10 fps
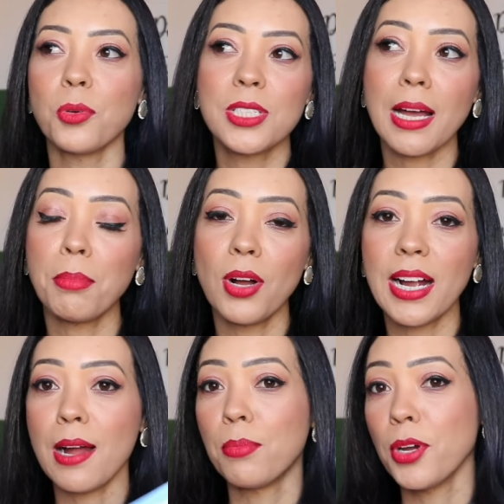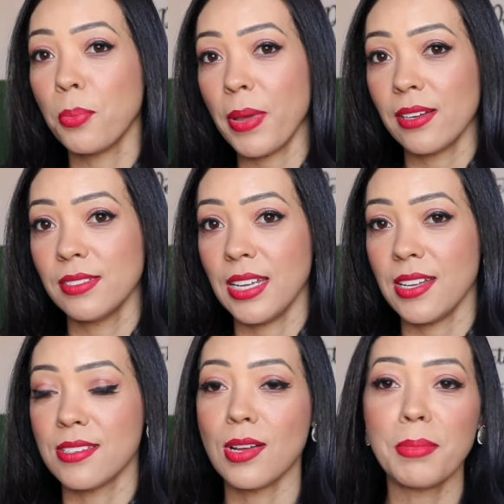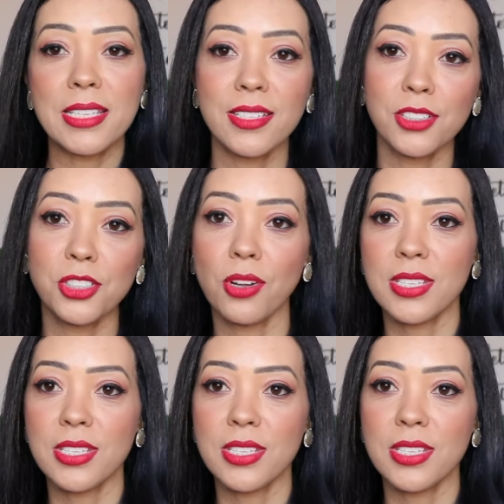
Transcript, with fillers: o sabão acabou, eu pego deles. O amaciante